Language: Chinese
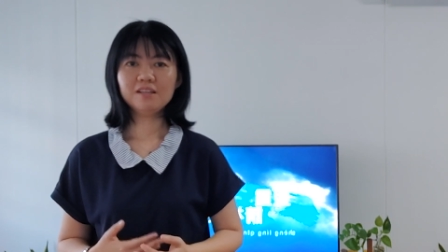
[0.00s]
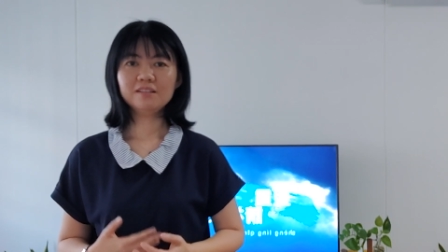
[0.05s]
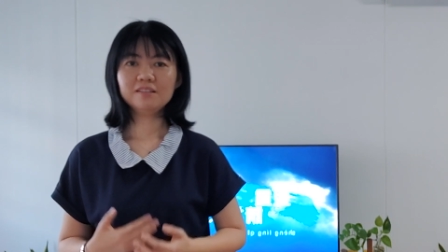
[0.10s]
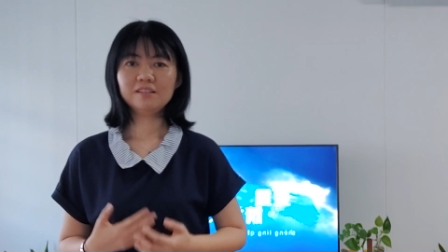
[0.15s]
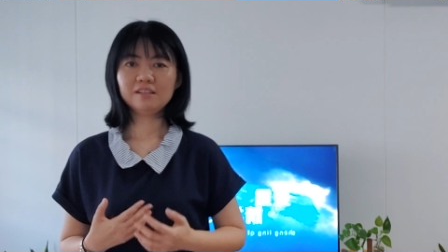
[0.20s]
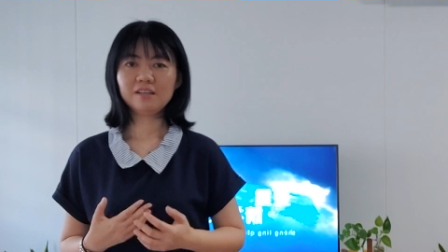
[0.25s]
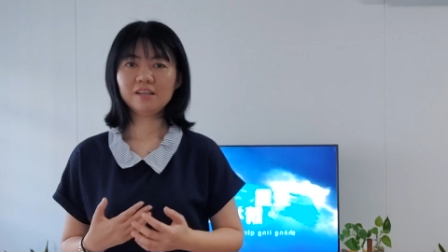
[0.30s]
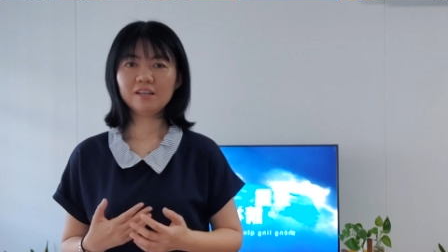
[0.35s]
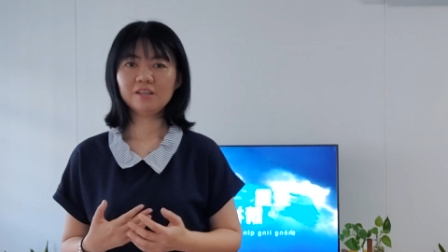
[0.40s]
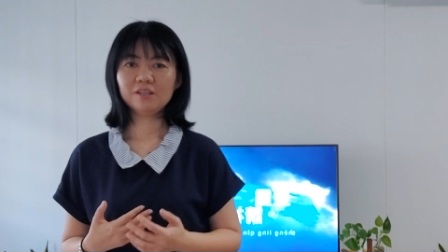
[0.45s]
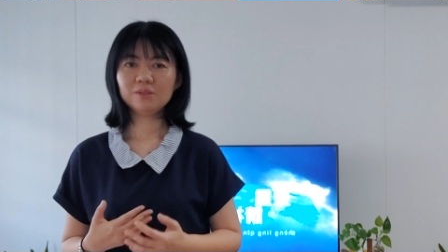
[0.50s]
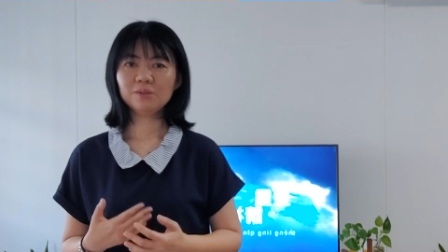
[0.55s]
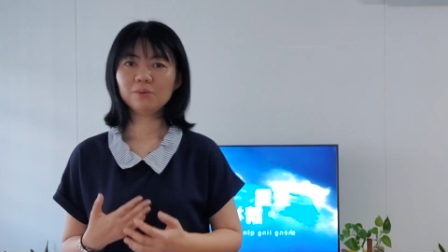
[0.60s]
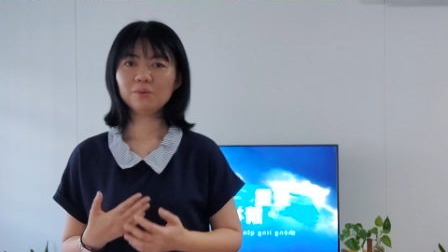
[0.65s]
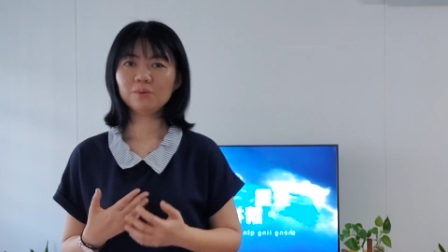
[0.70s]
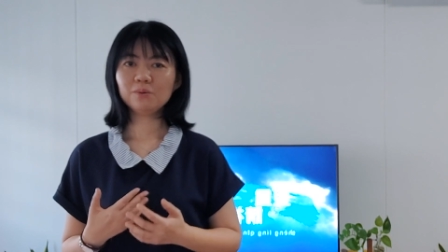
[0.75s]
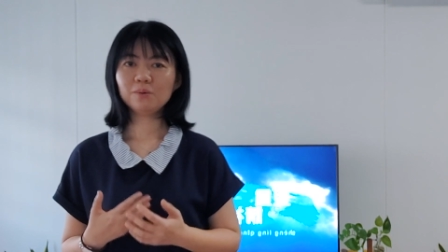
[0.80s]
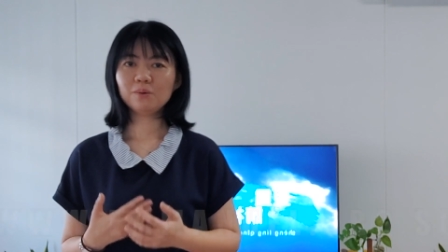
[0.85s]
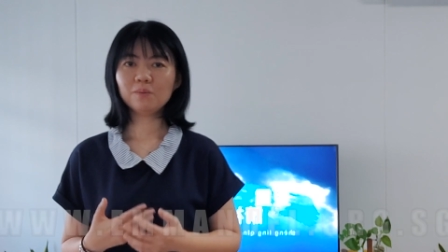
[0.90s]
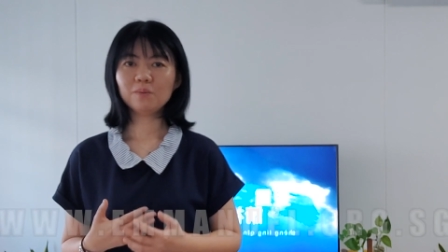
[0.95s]
你可以
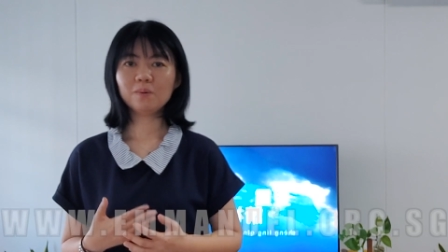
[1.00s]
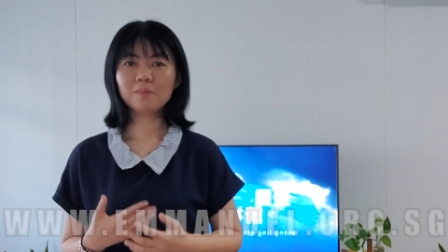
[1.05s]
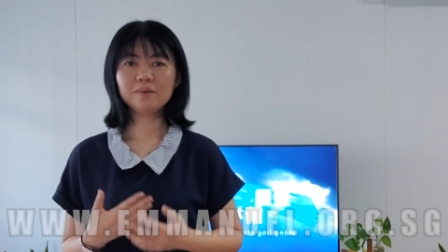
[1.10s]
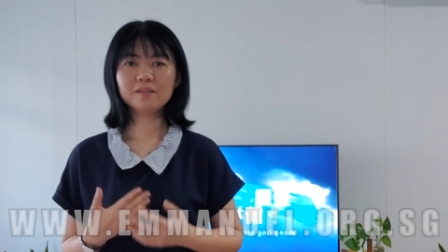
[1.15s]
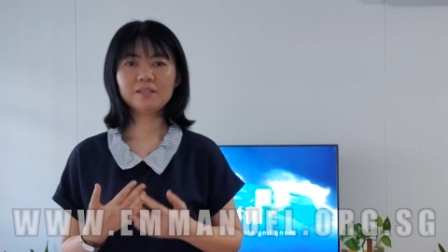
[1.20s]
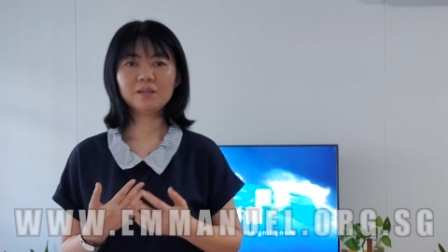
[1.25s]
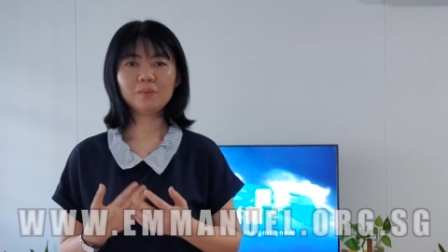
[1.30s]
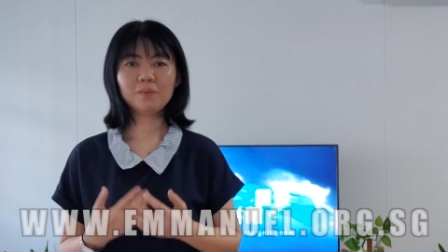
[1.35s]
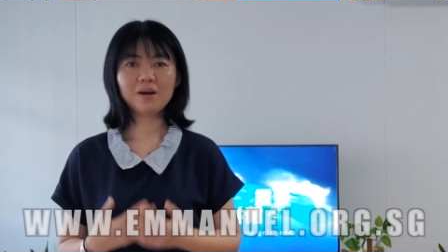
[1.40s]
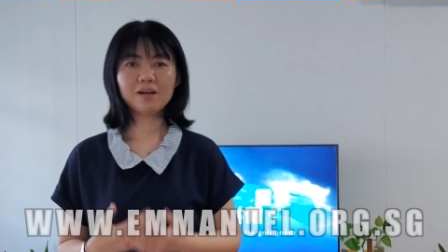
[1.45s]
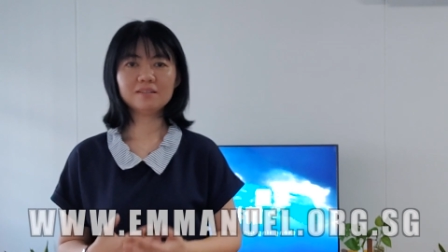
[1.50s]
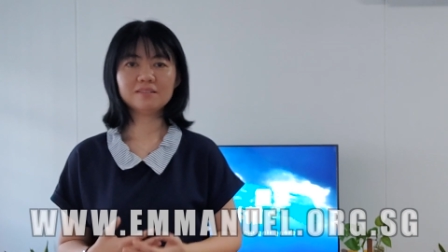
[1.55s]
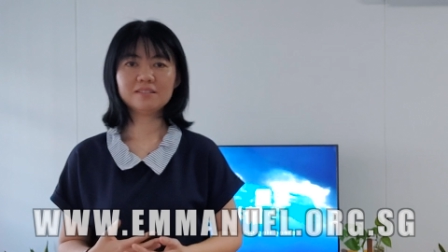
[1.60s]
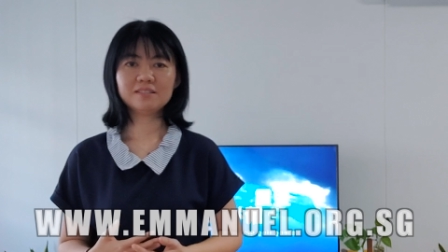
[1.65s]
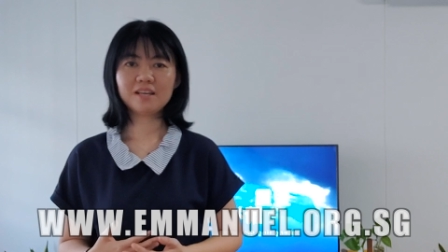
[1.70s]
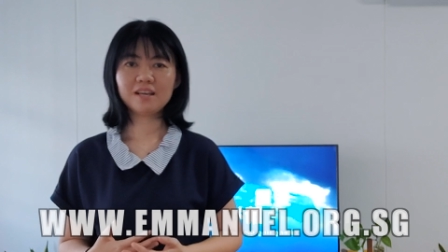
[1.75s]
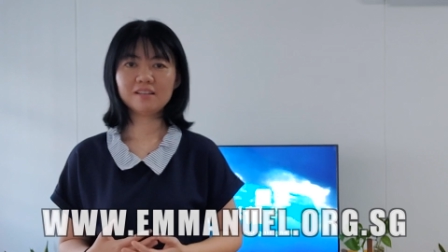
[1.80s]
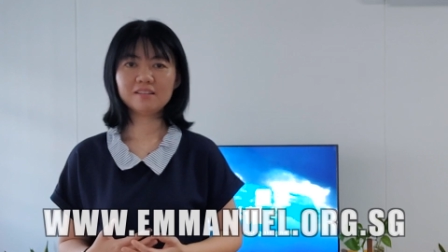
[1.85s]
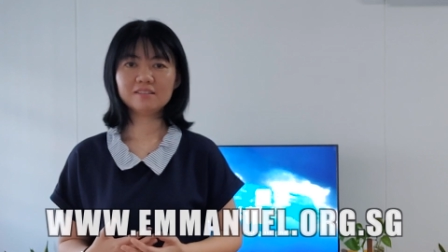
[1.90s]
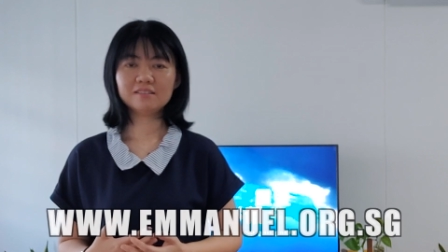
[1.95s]
通过我们的网
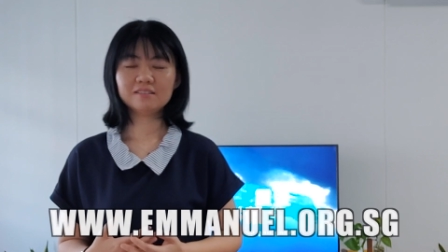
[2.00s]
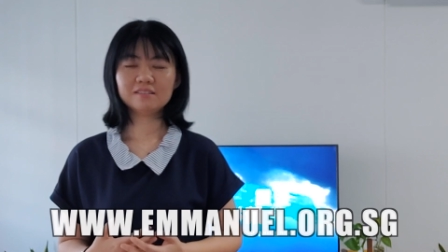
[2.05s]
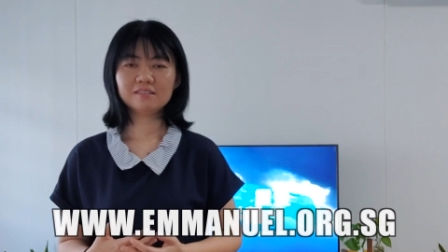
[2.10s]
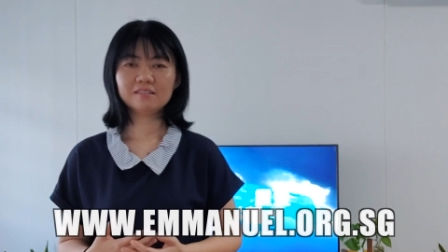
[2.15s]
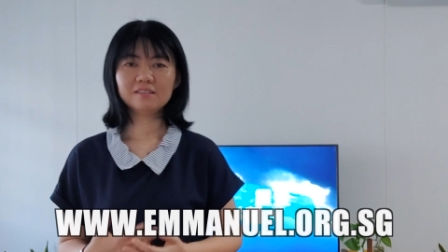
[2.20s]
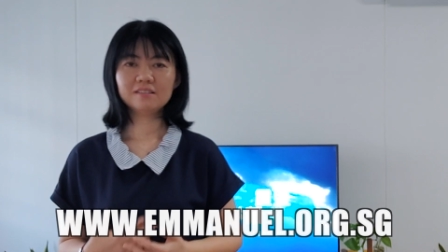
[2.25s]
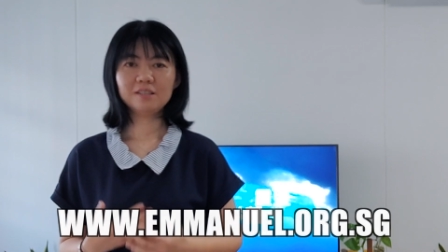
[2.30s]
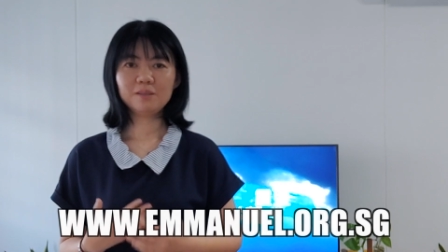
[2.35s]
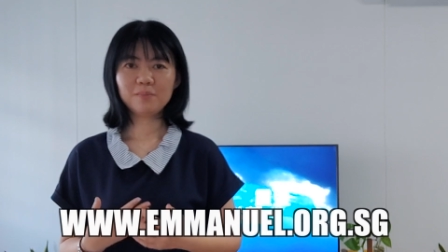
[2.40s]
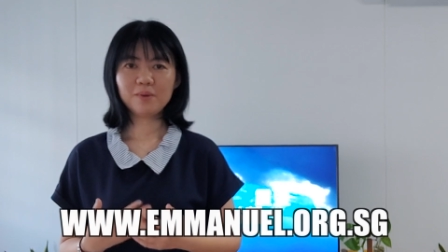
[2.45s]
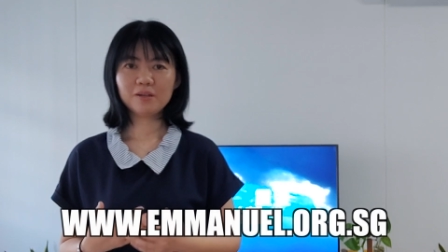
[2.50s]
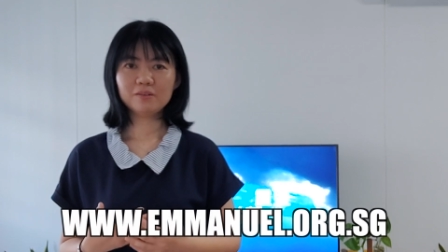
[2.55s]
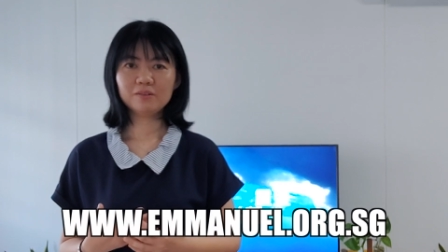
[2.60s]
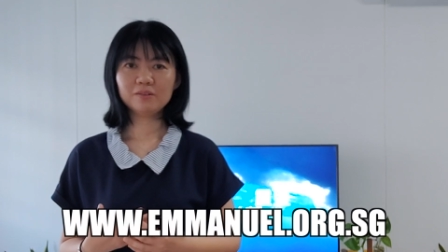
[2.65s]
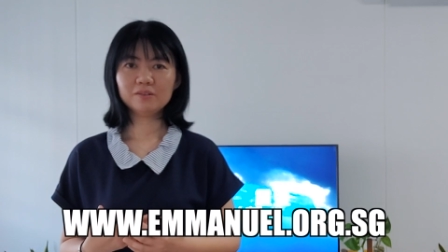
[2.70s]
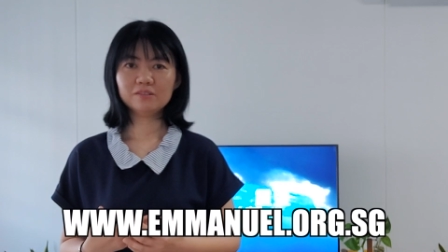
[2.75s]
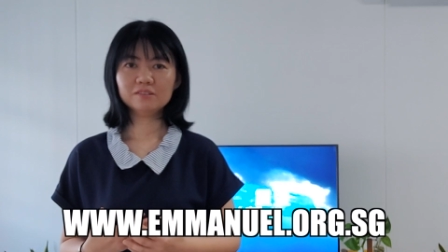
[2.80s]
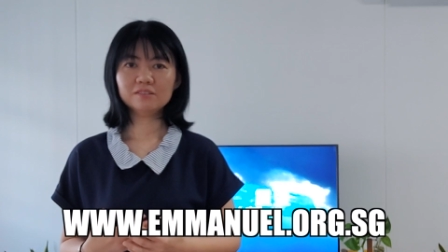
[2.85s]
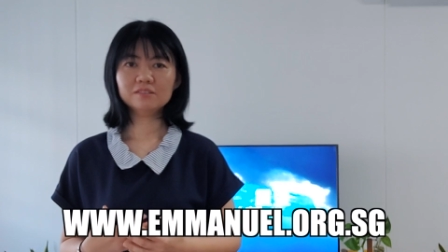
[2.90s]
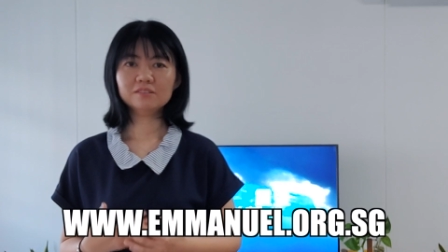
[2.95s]
站。
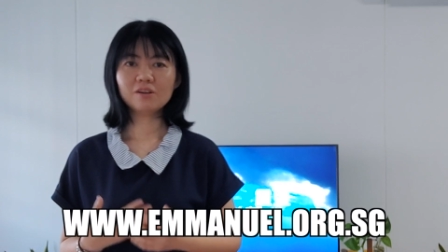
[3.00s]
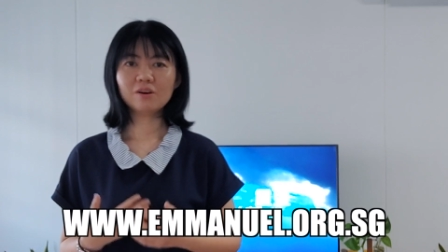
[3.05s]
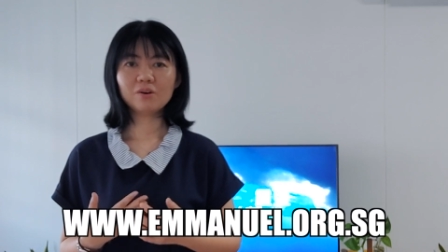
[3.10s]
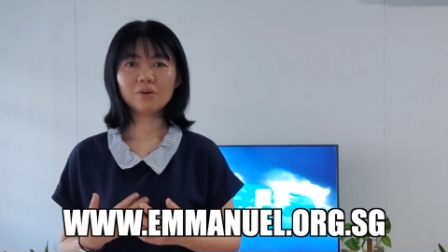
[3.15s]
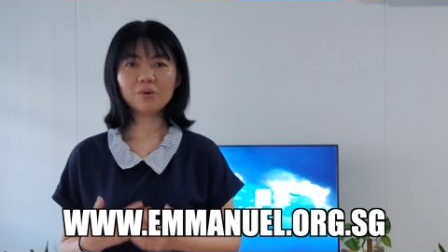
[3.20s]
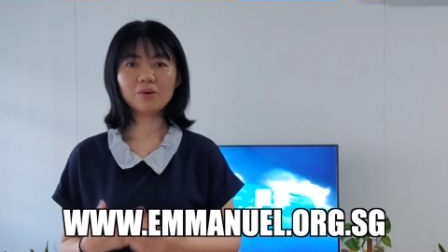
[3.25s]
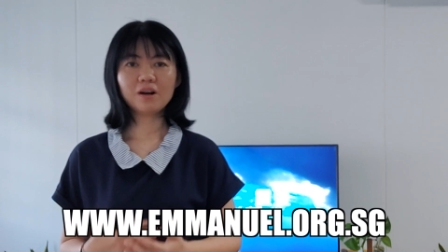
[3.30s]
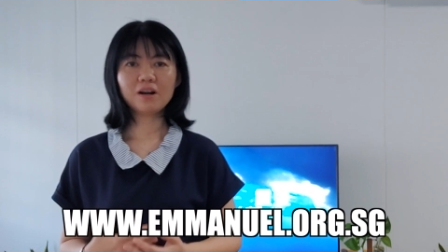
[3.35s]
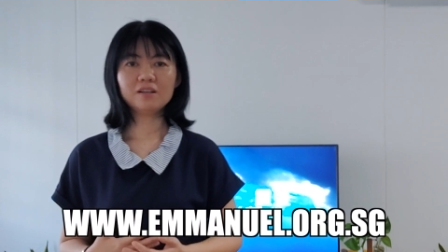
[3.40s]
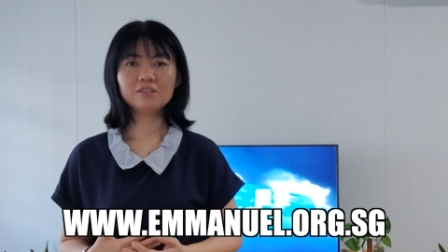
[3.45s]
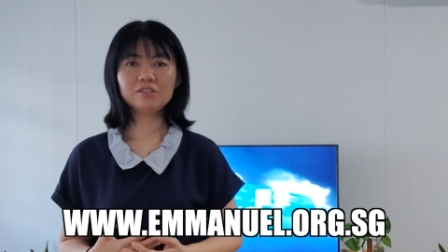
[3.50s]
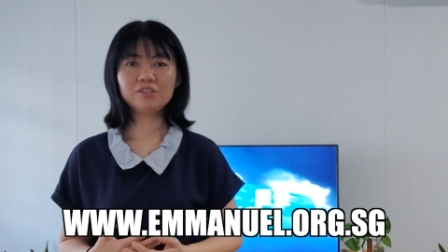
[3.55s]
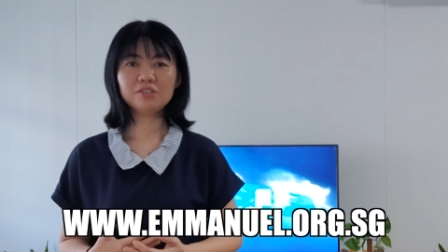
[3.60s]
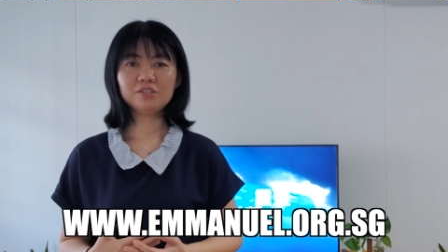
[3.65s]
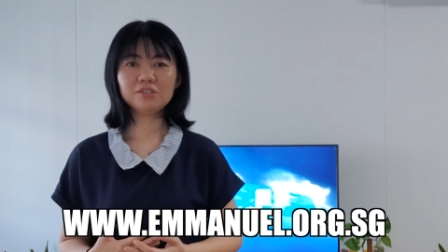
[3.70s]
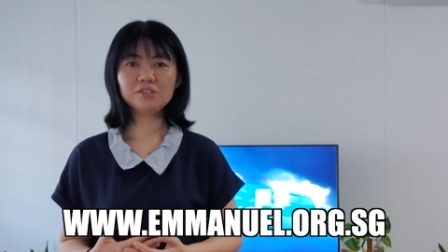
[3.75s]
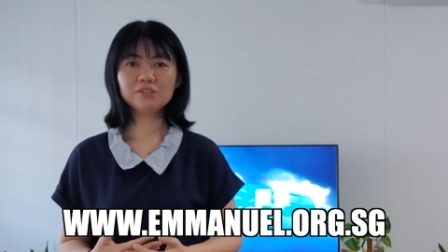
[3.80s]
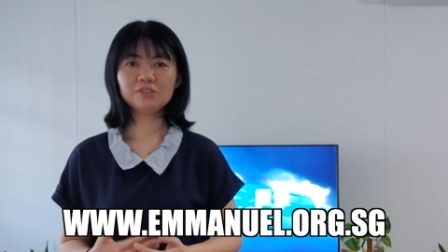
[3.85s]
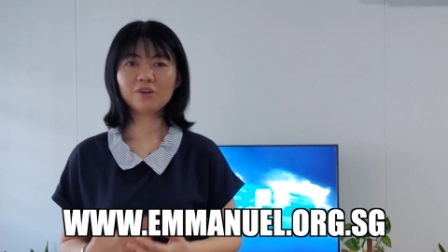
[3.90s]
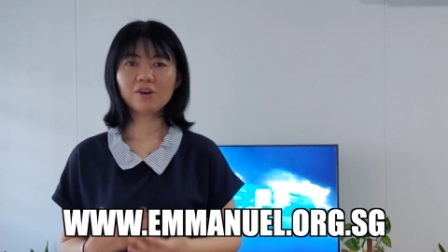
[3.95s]

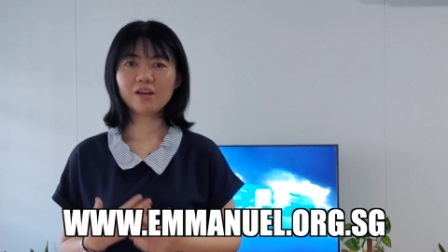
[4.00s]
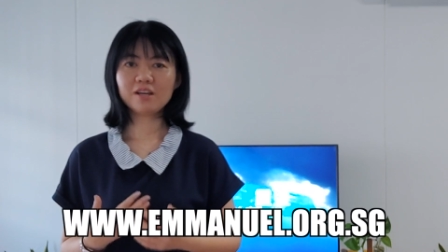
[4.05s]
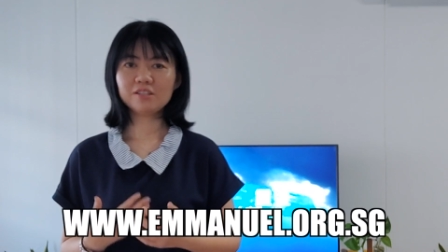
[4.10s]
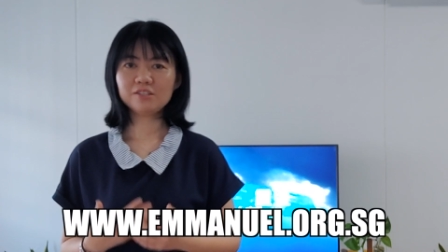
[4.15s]
emmanuel.org.sg，